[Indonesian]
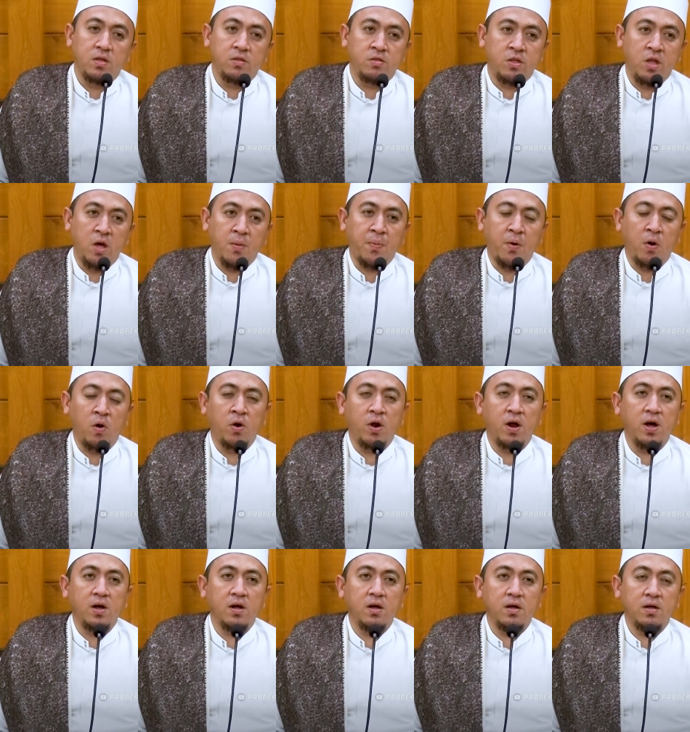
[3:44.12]
Siapa
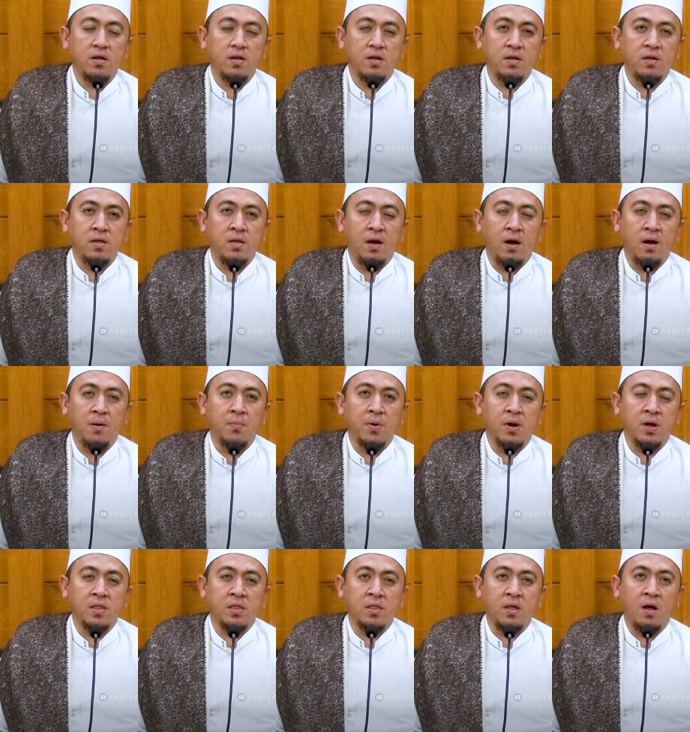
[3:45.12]
orang yang
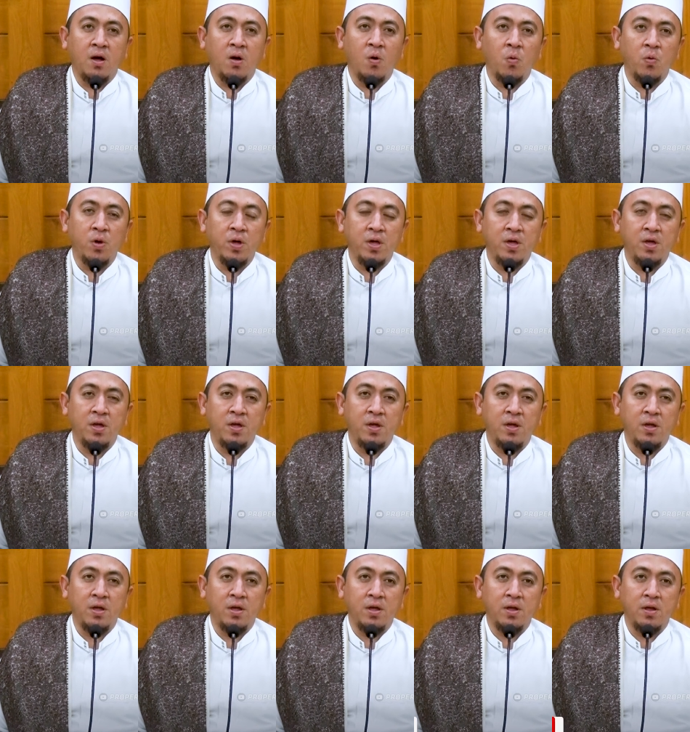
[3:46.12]
mengetahui
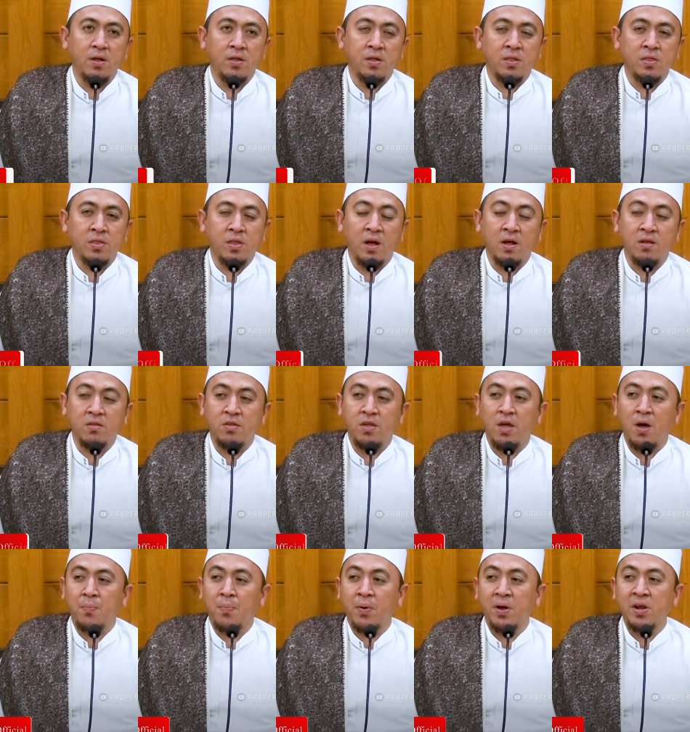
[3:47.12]
tentang
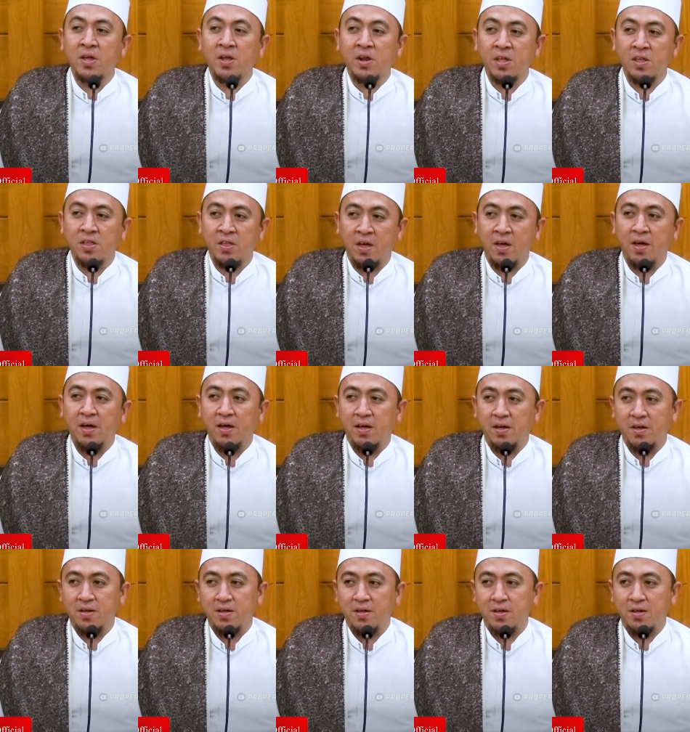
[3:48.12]
siapa dirinya,
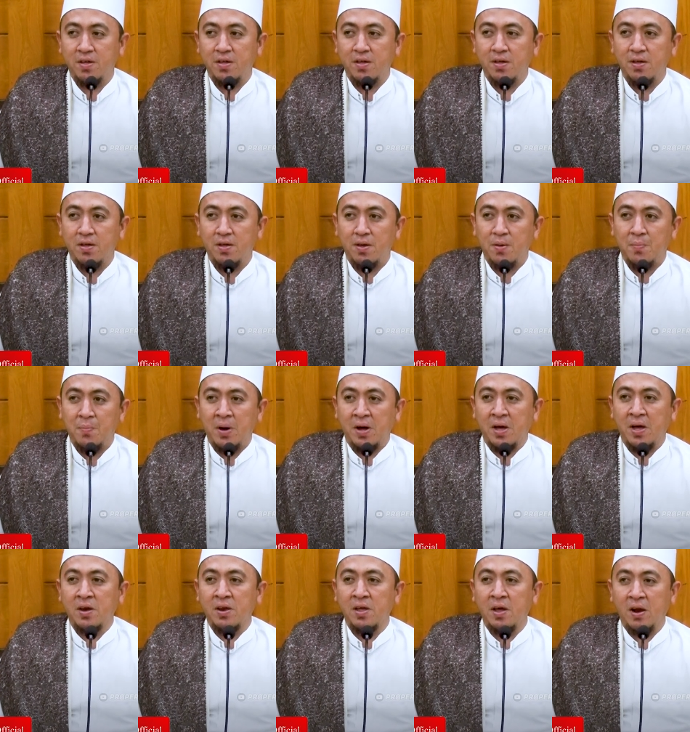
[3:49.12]

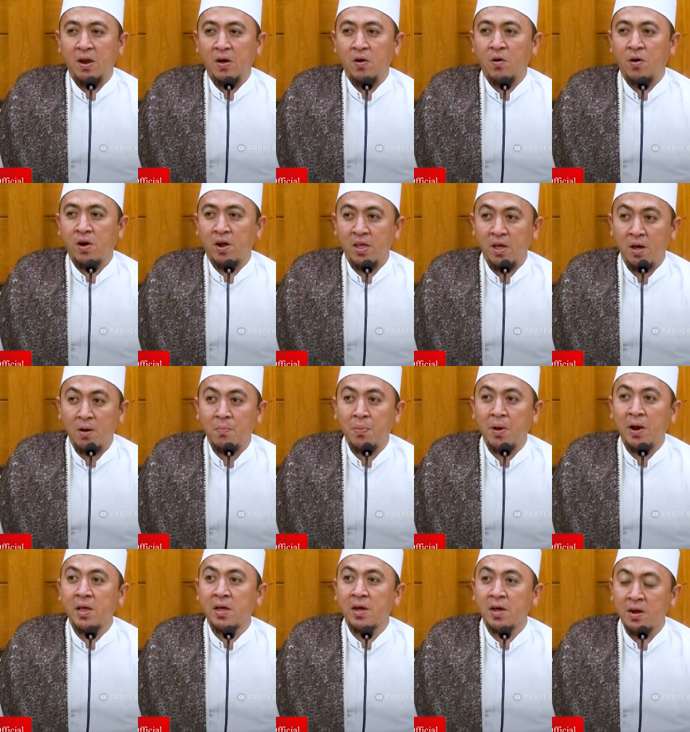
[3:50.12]
maka dialah orang yang
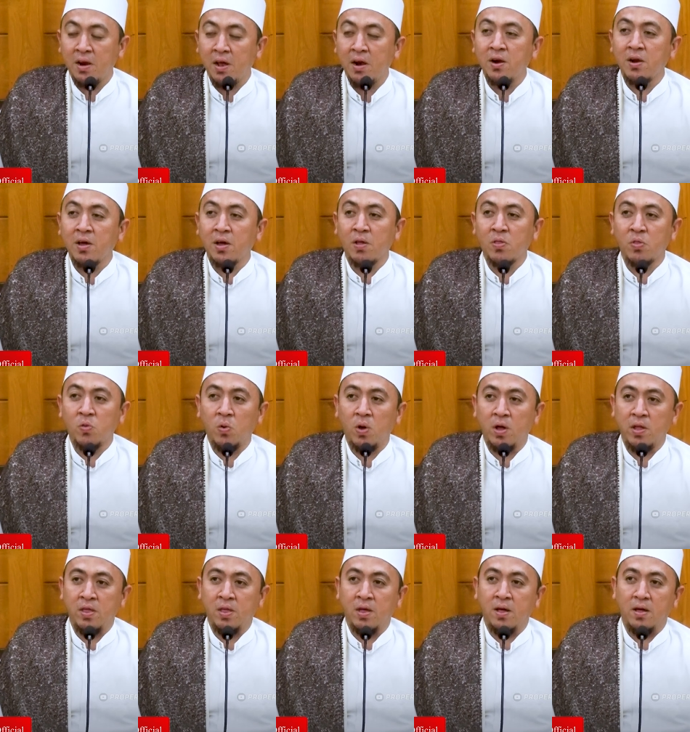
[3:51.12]
paling kenal dengan
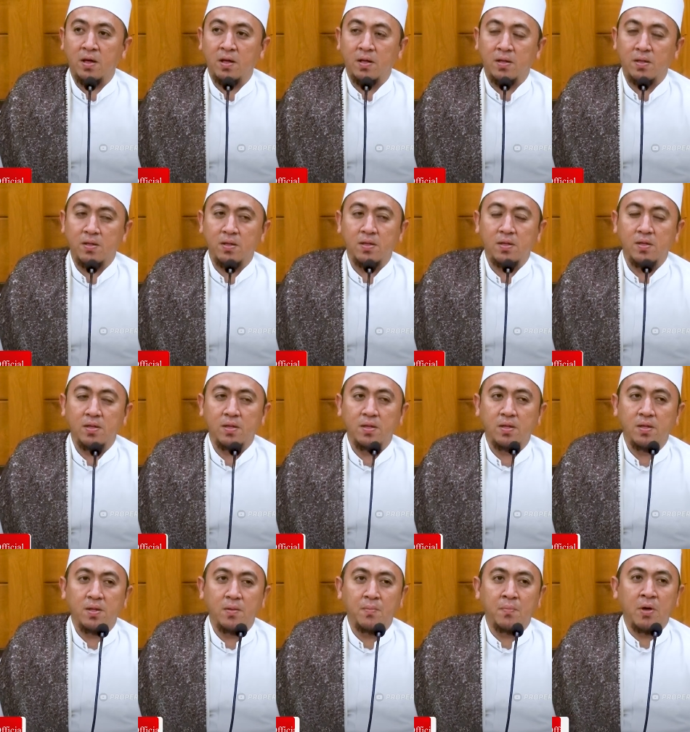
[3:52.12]
Tuhannya.
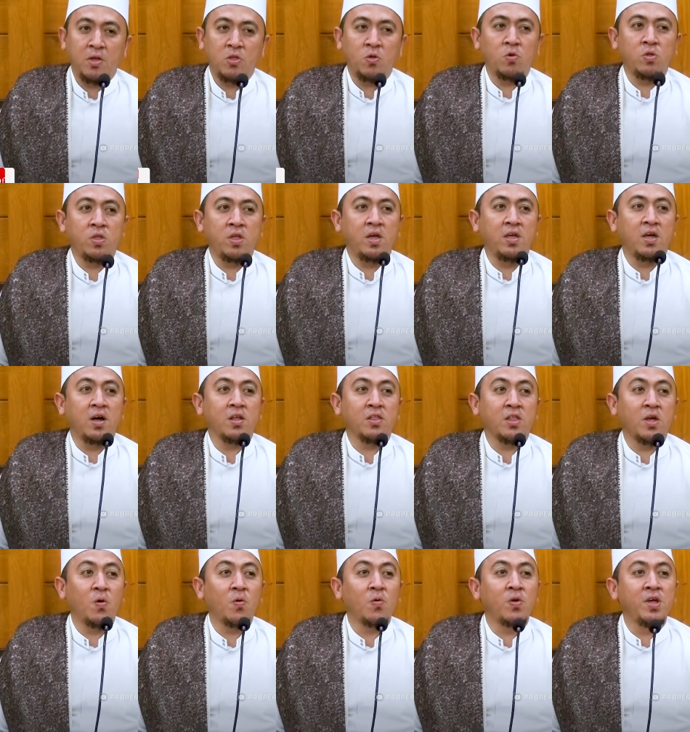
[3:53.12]
Maksudnya yang
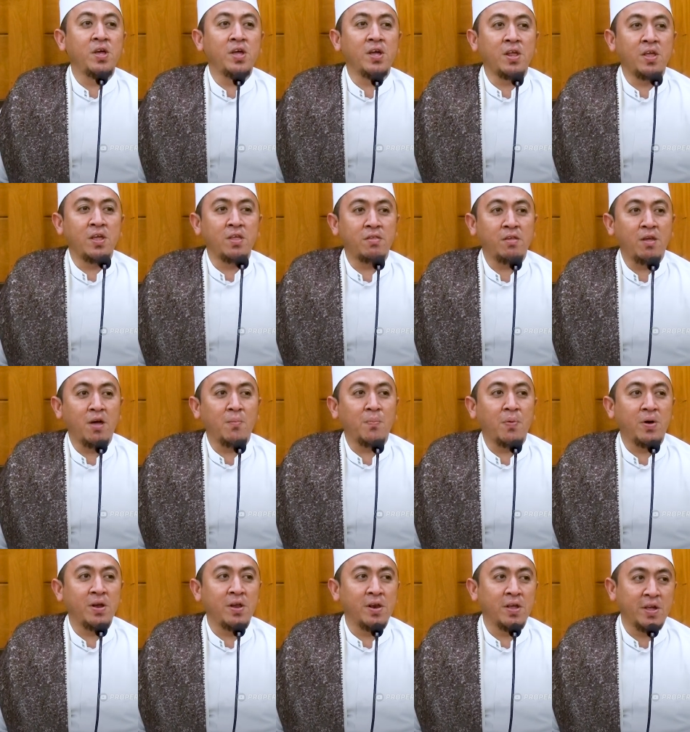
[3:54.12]
tahu diri
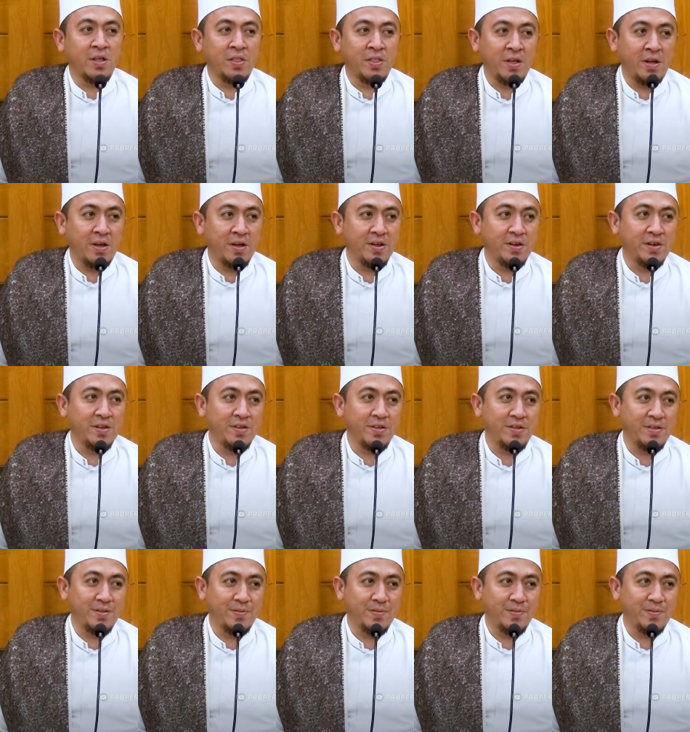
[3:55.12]
siapa diri kita ini.